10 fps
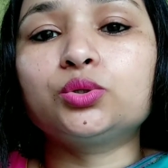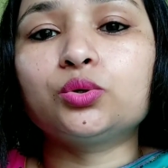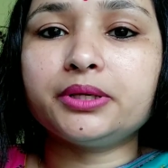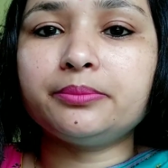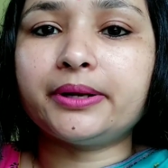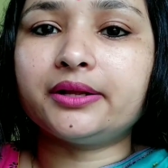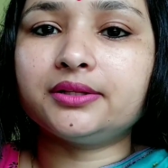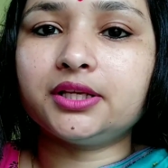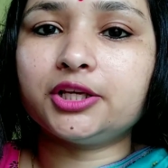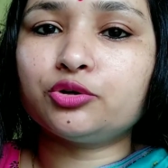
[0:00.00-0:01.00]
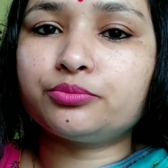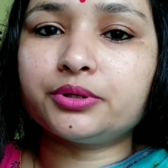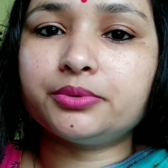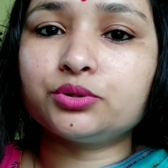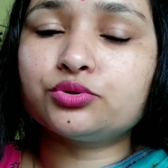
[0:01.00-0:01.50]
तो पेरेंटिंग के
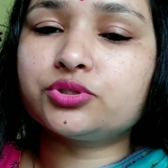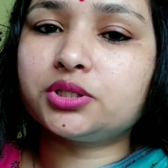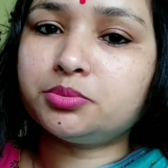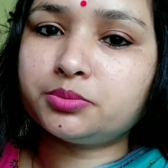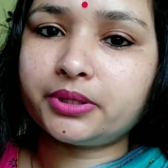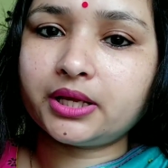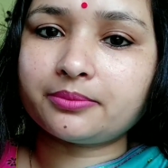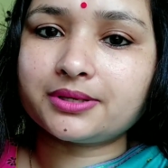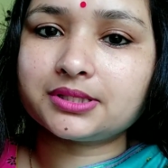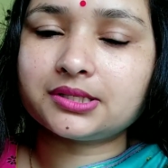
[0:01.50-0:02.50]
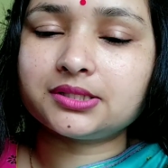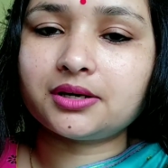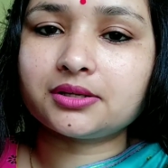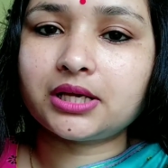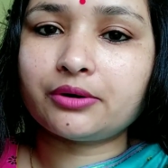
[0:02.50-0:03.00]
ऊपर भी कुछ टिप्स मैंने आपके साथ
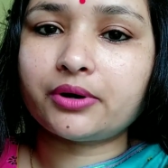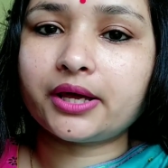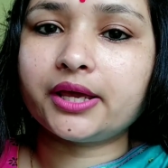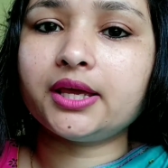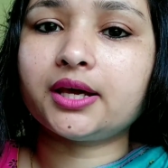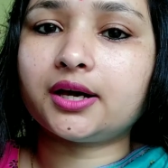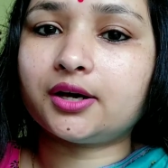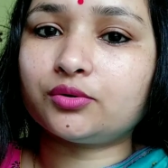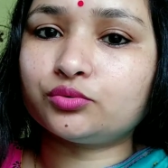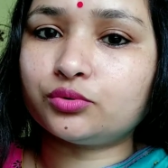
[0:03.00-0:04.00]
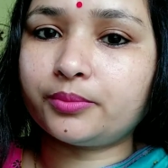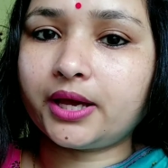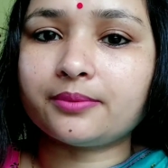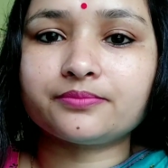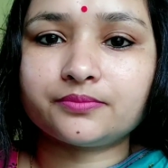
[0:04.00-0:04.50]
शेयर किया हुआ है आ, वो भी
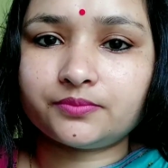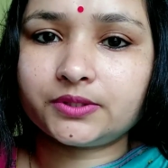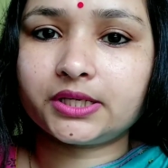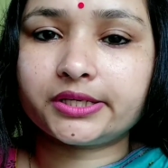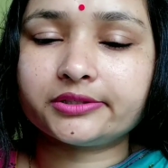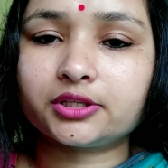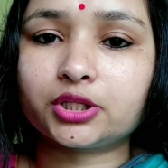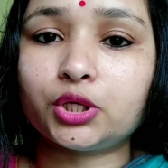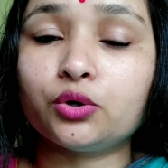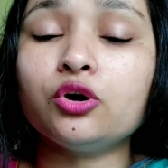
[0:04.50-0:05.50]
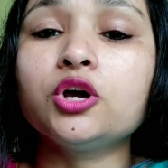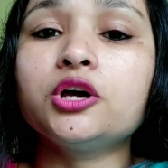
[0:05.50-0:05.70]
आप चेक कर सकते हो